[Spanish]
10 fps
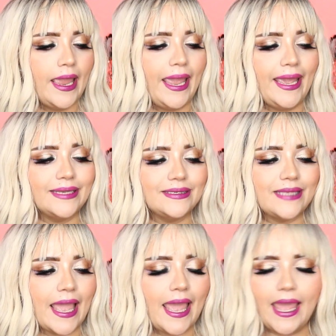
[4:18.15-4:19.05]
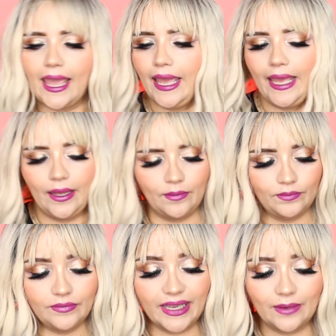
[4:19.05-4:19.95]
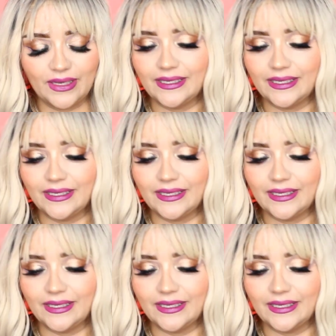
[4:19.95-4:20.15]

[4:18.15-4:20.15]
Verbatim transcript: Este, acercarse eh, déjenme